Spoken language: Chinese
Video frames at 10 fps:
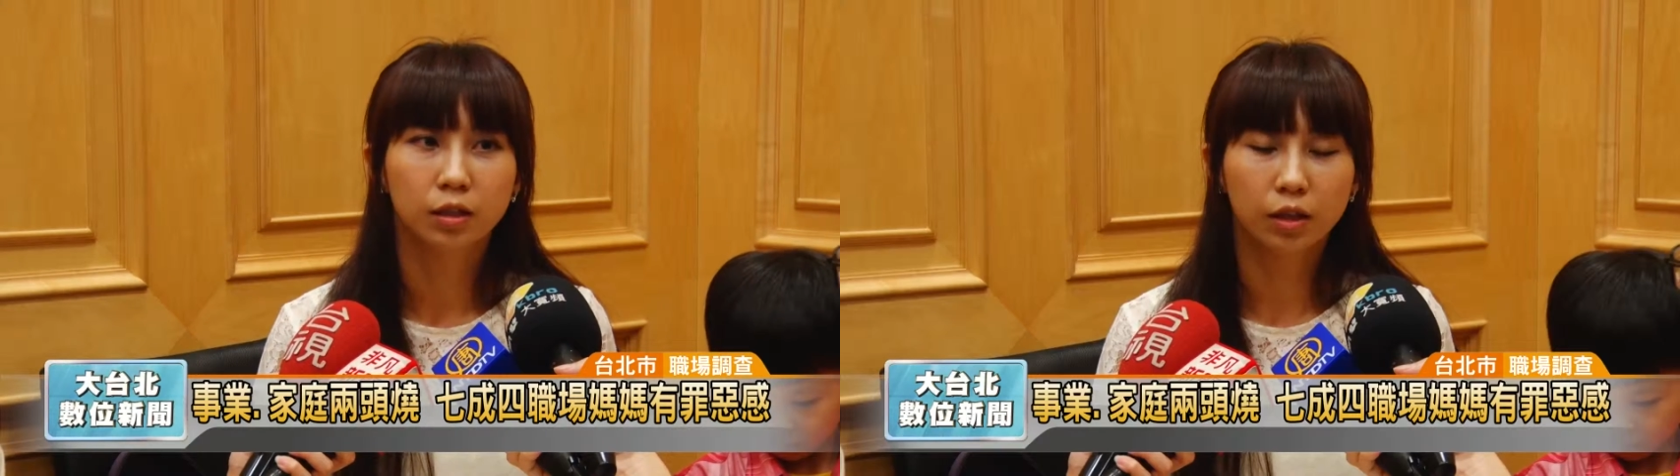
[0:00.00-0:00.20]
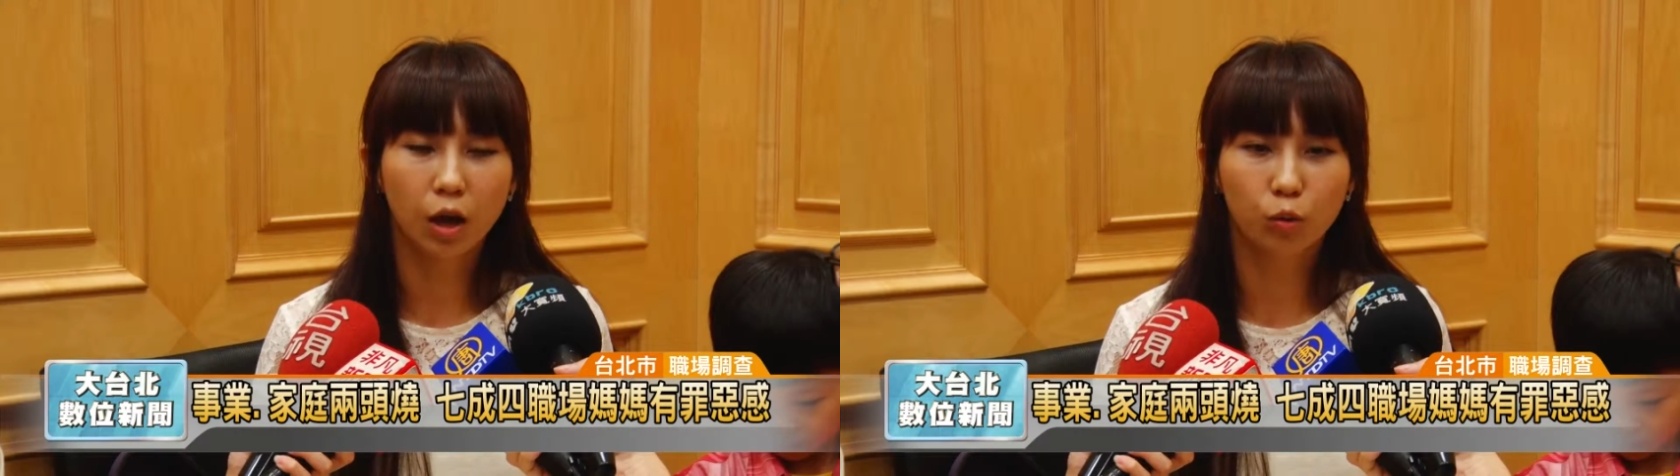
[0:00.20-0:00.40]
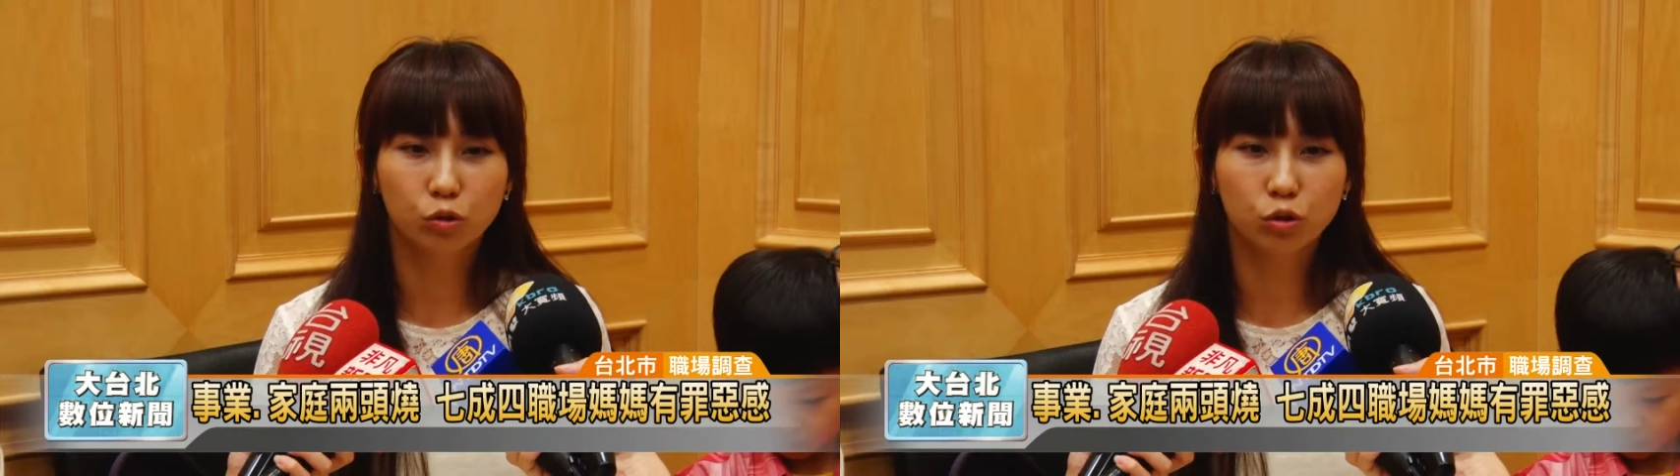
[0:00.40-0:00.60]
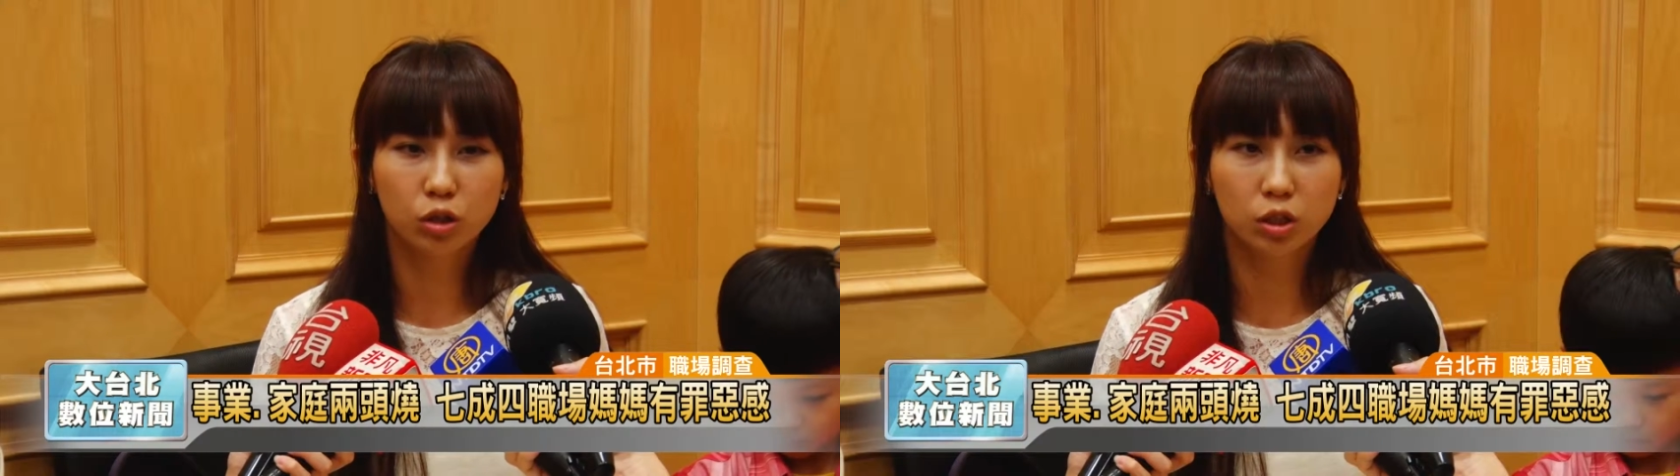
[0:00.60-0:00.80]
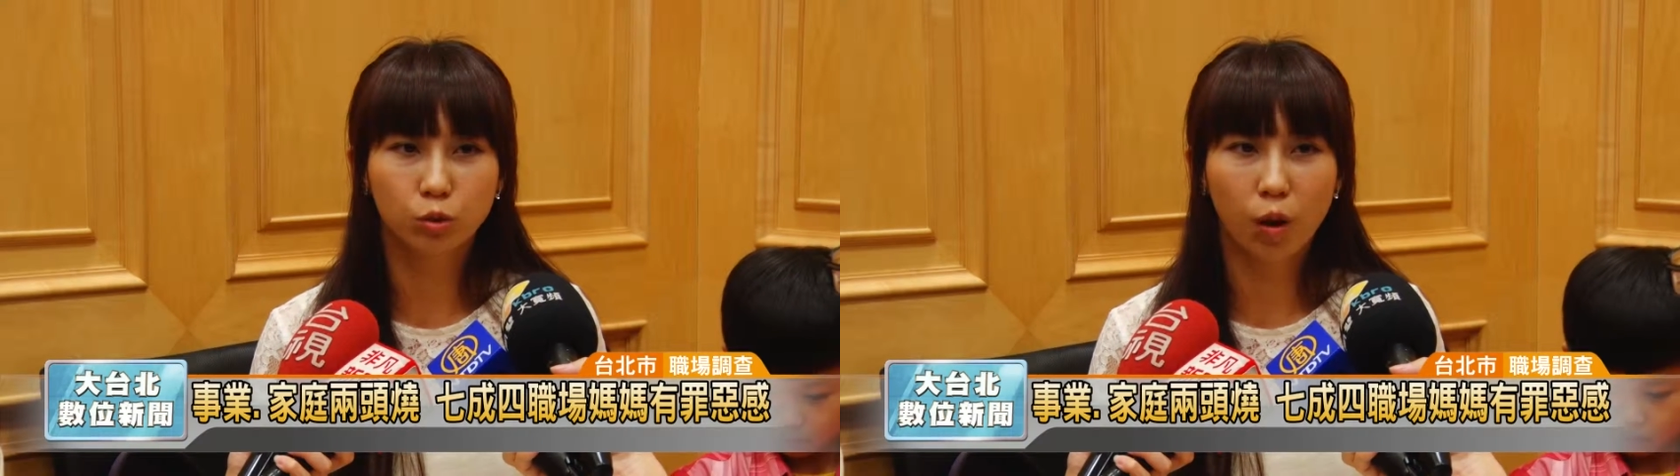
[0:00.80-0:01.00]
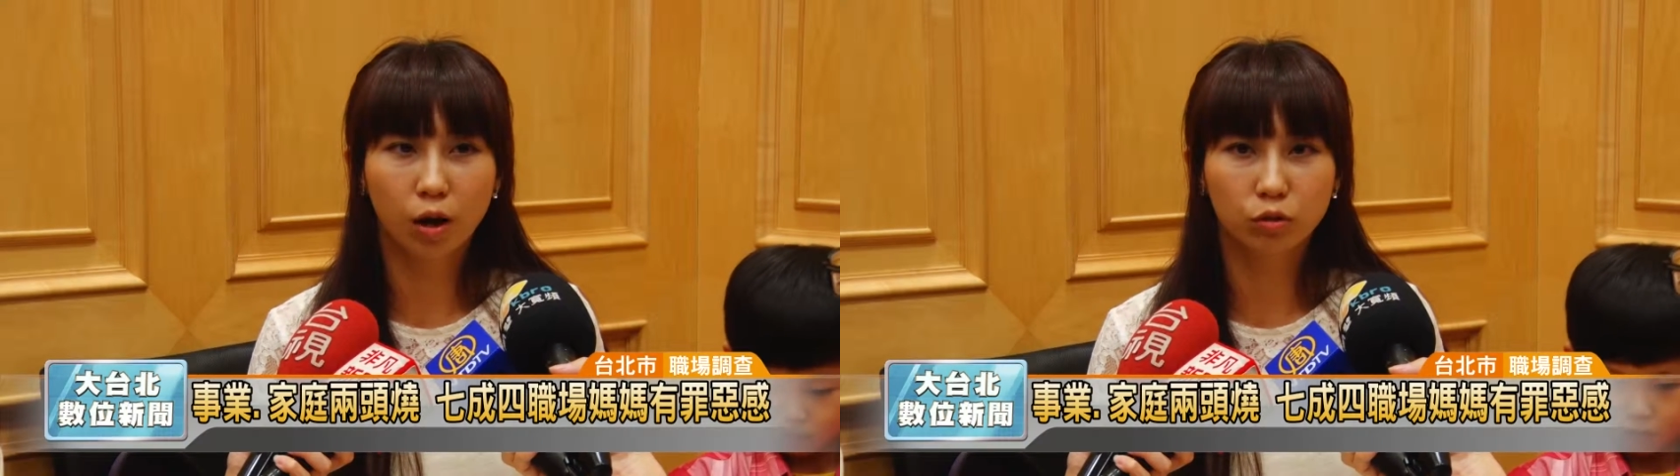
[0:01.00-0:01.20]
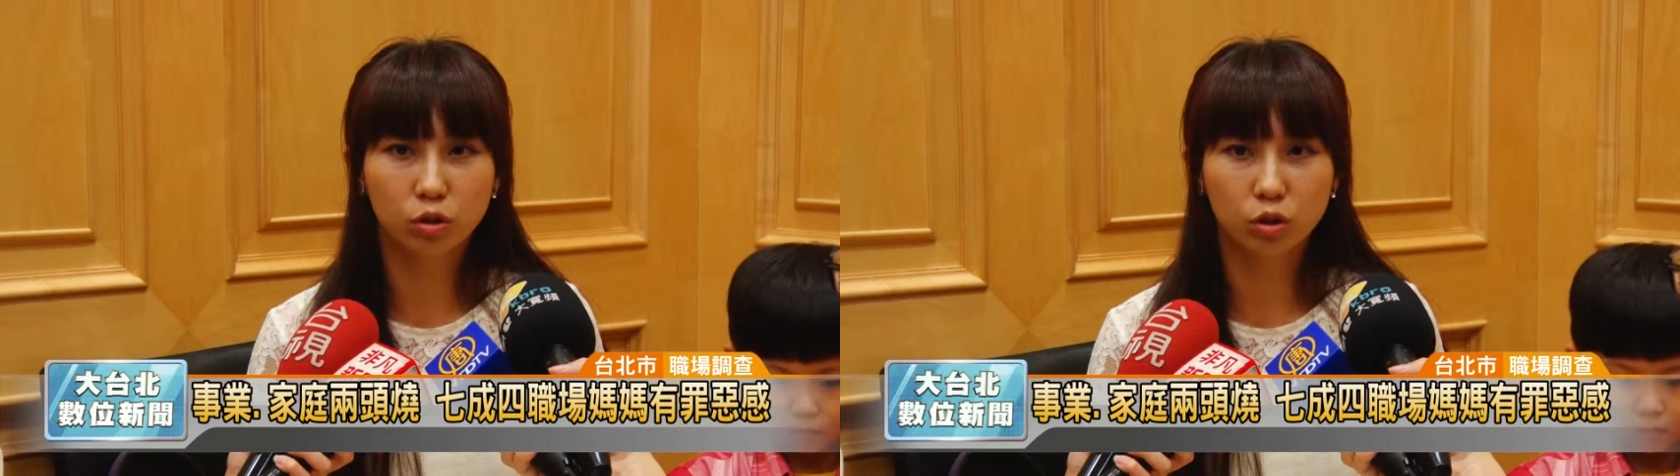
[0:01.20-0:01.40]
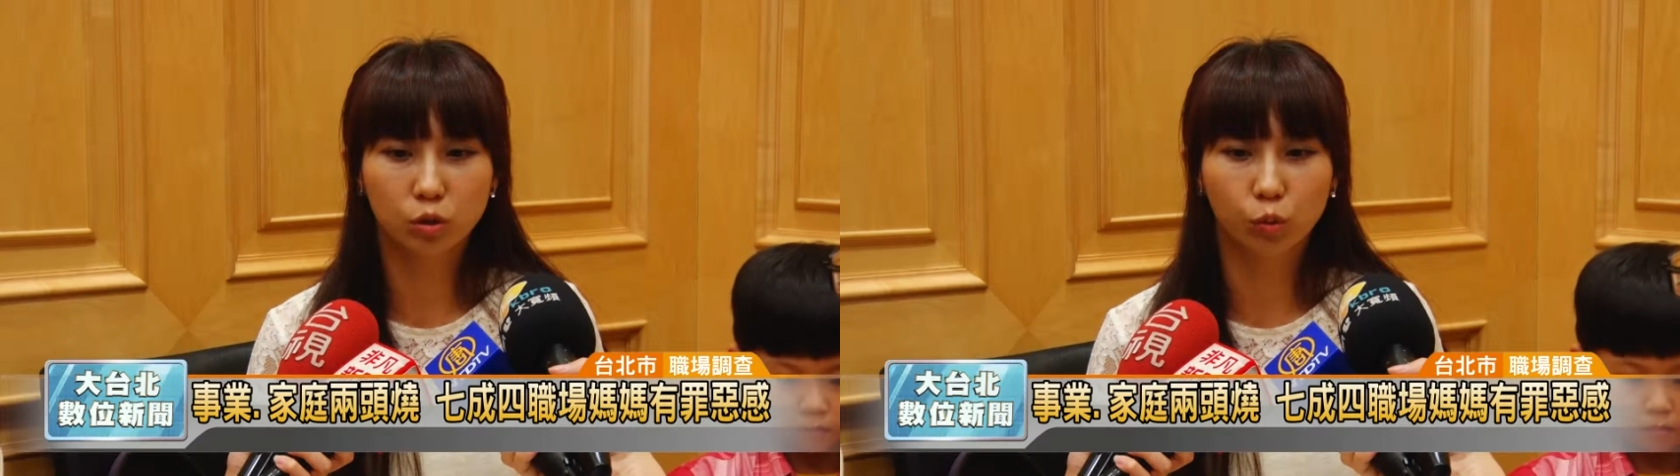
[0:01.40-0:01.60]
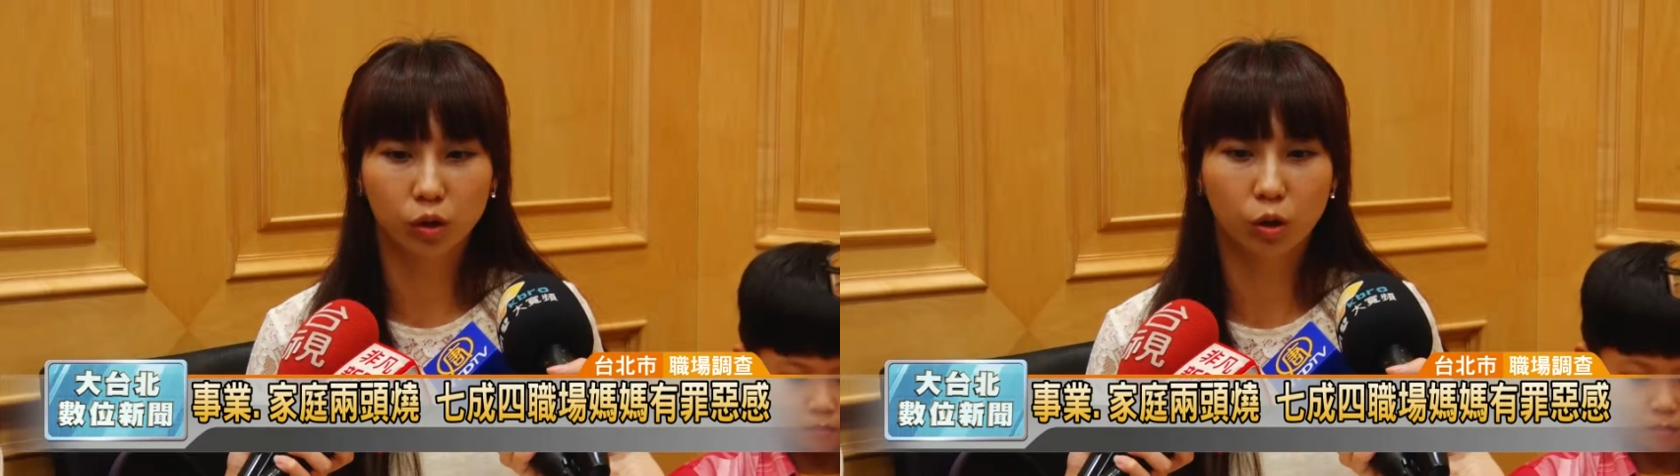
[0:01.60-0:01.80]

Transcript: 那我就是希望，就是我的